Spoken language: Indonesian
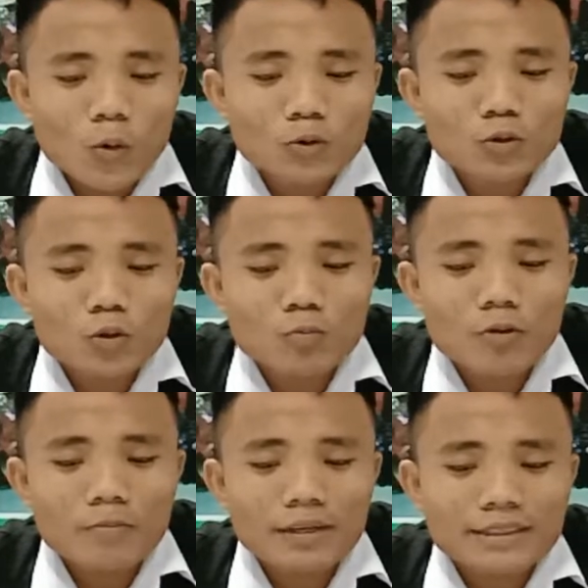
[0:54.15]
untuk
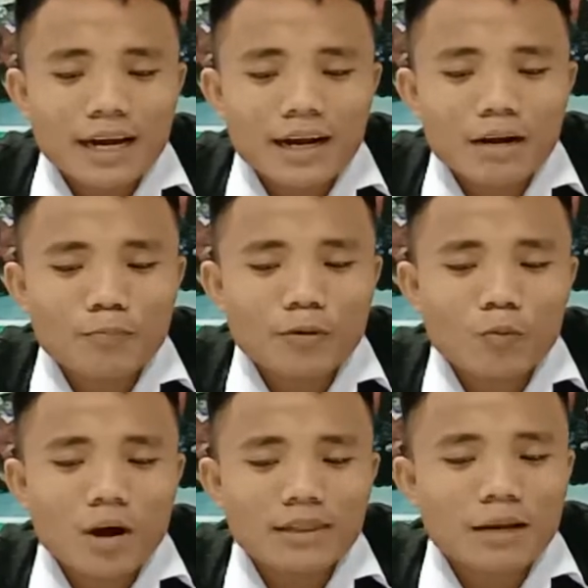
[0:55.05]
memberitakan
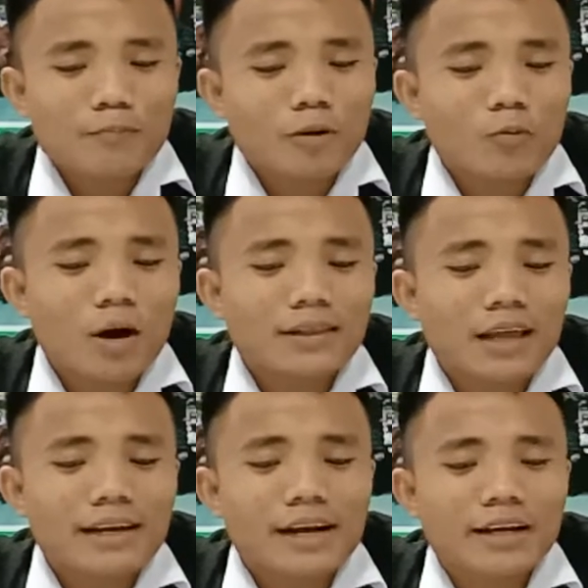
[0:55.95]

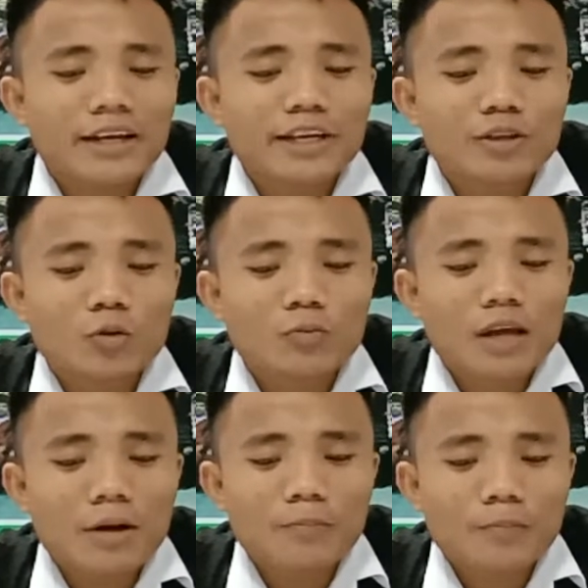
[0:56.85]
perbuatan-perbuatan yang hidup
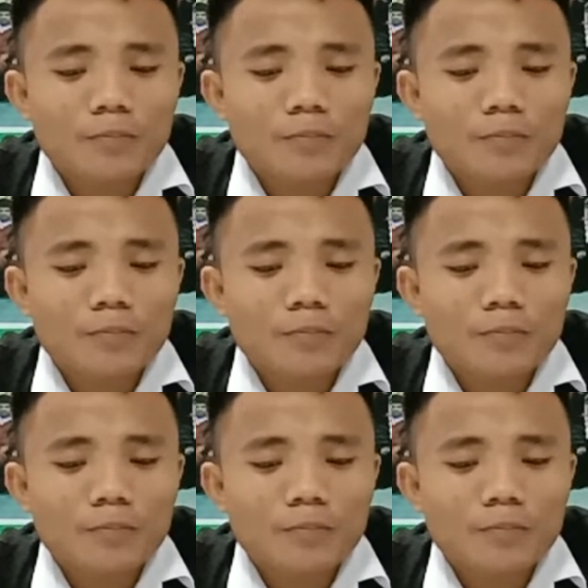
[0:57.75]
dan